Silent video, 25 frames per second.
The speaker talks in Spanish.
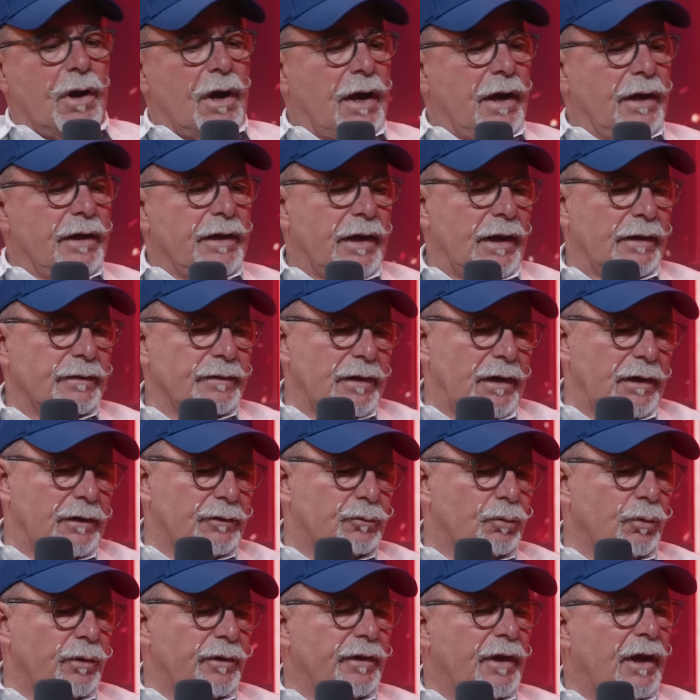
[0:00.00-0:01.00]
ahí anda el
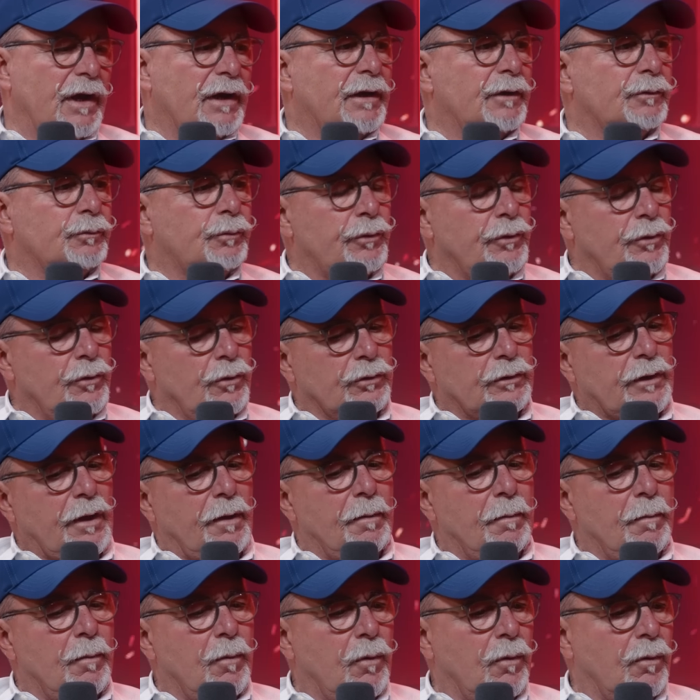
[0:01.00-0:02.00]
Twitter que tú y yo no
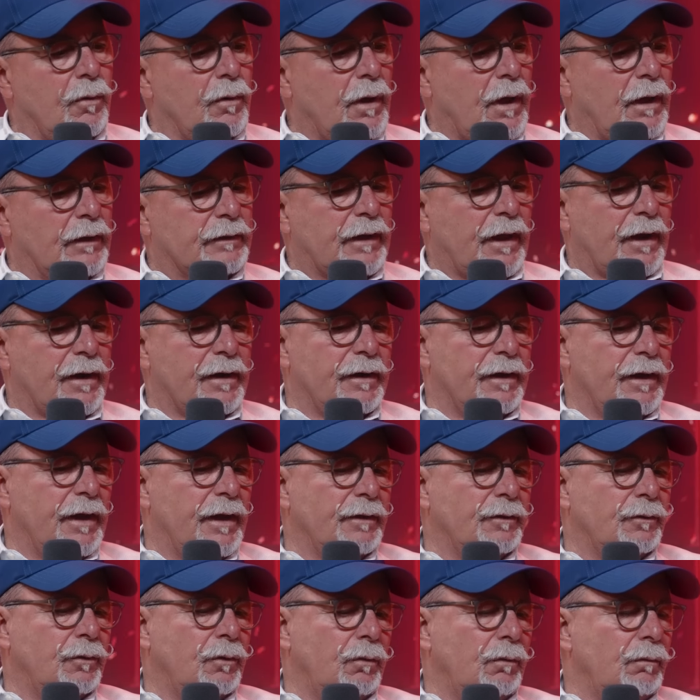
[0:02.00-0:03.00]
estábamos hasta
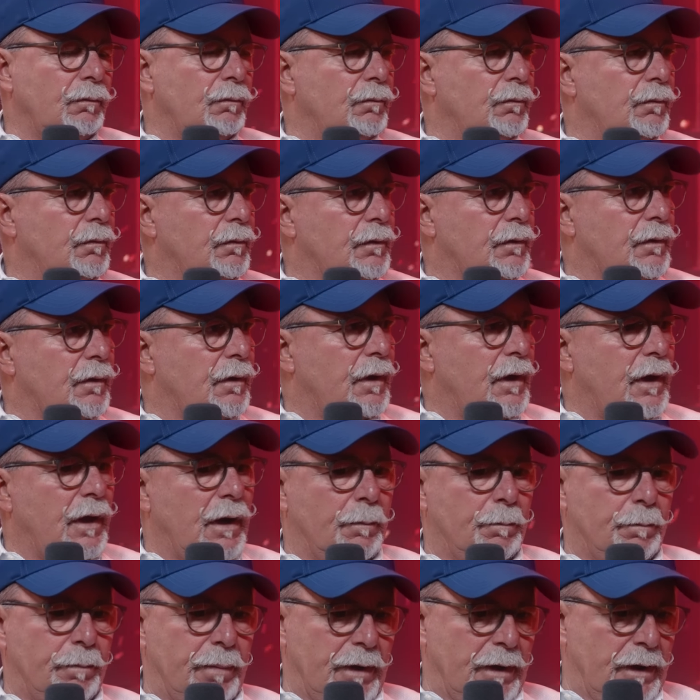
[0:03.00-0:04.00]
riendo.
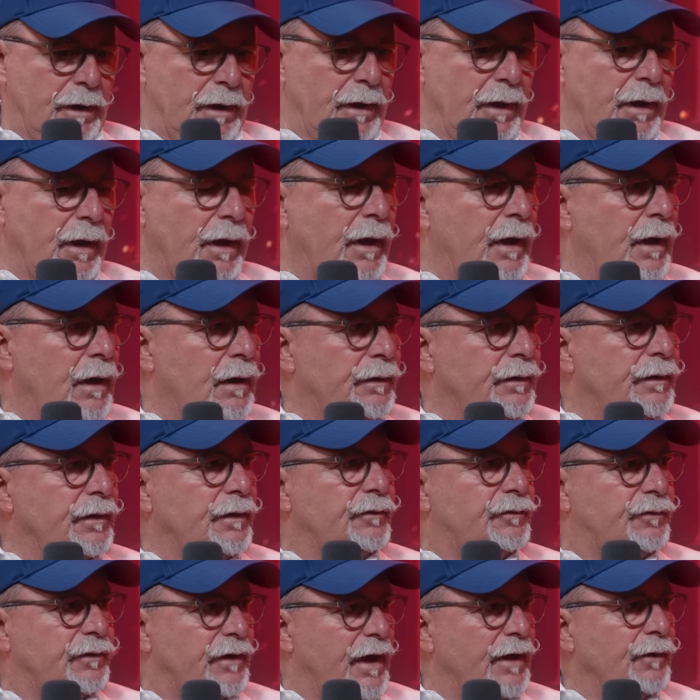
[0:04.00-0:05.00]
Él, eh,
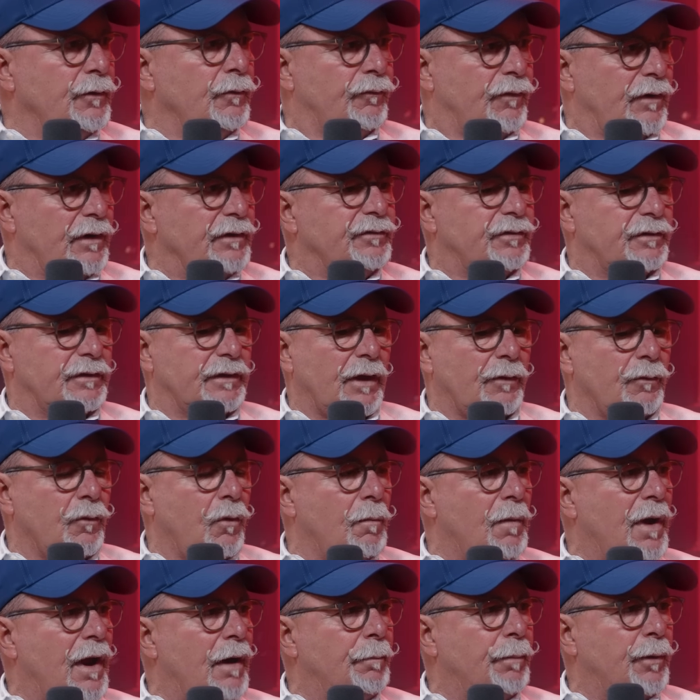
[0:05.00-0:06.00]
diciendo, felicitando
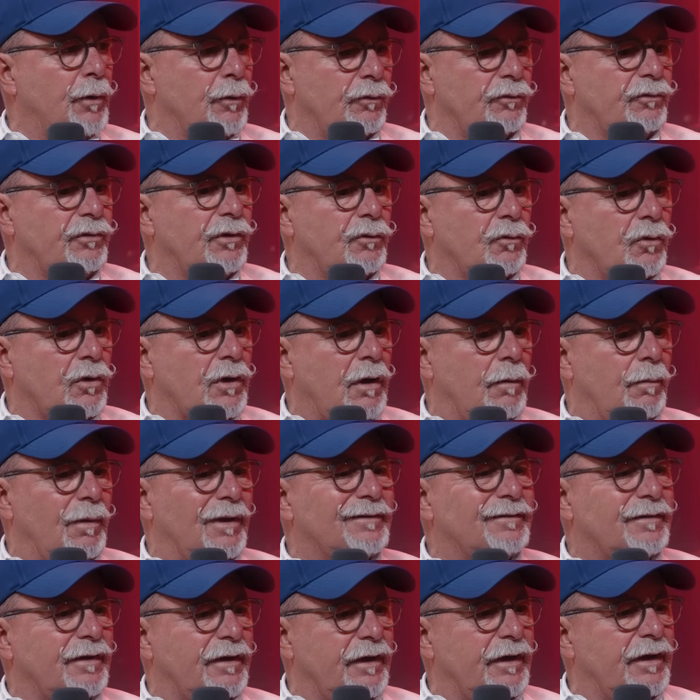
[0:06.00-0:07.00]
mal, pero diciendo que él va
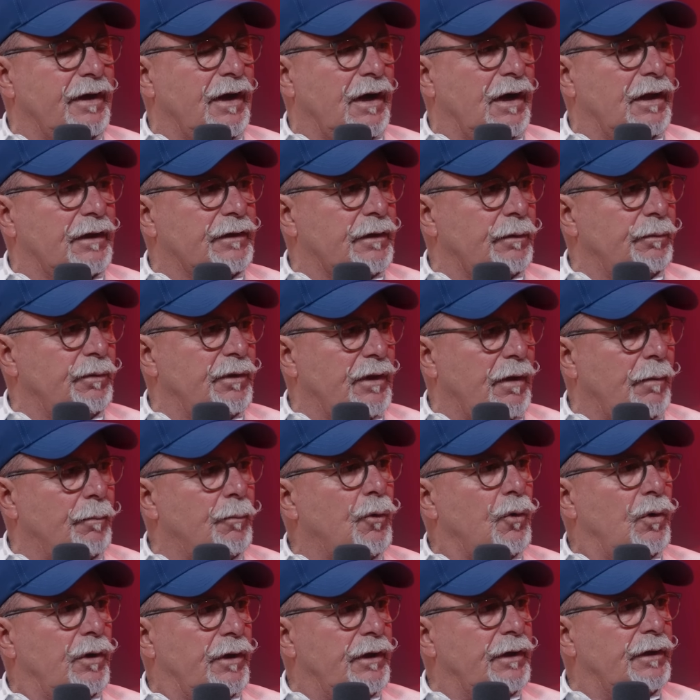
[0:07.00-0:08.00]
a seguir en la actividad
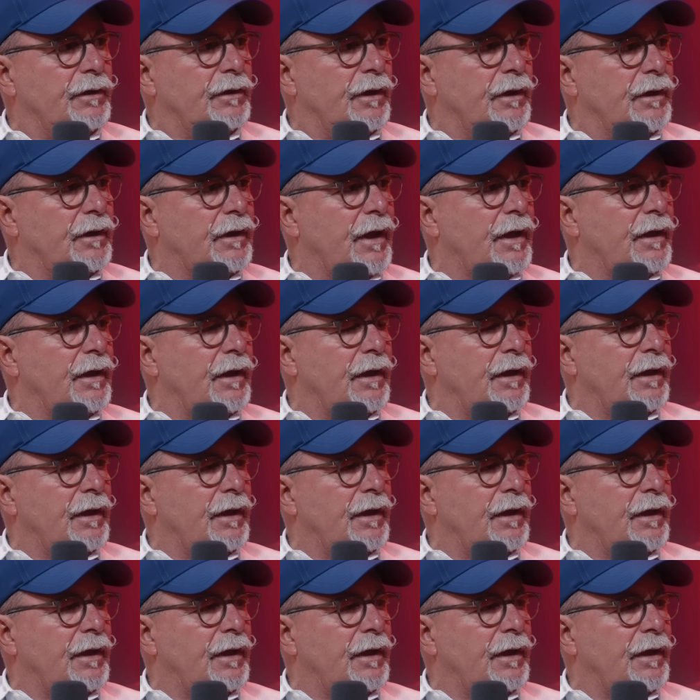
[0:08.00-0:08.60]
política. Claro, pero